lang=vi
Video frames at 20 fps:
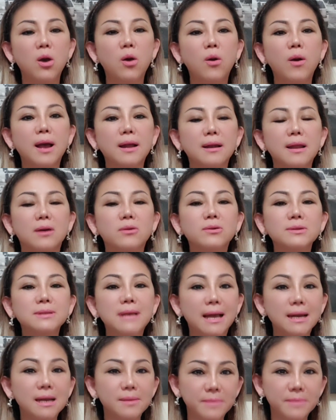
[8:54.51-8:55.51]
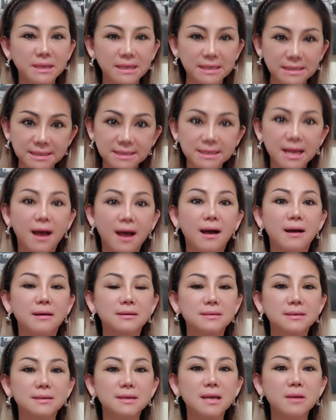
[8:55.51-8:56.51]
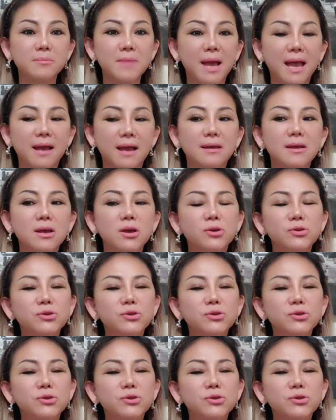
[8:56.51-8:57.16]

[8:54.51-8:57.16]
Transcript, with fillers: Hoặc là có thể là mình sợ nữa các bạn.